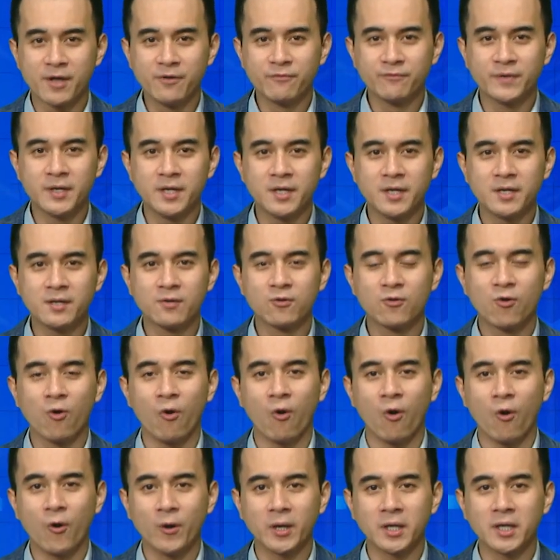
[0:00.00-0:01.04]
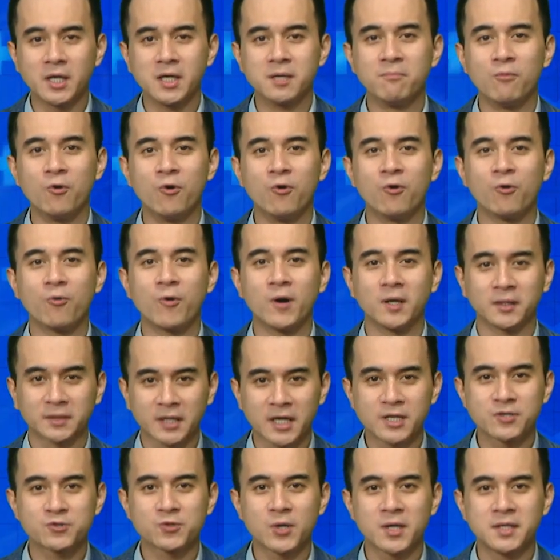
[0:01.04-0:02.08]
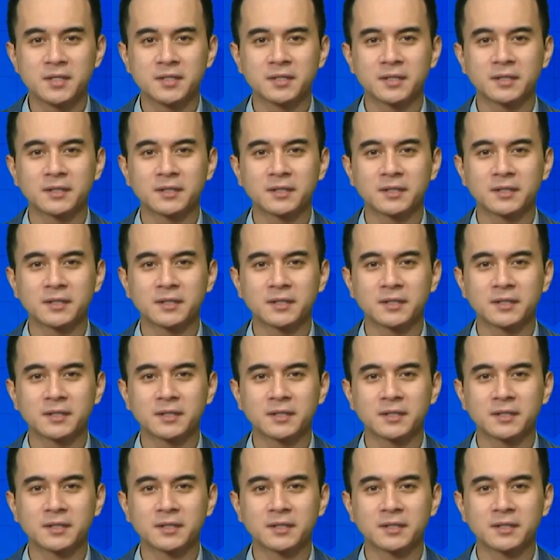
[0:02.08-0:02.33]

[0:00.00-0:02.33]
phí của Hội Người Mù quận Thanh Xuân,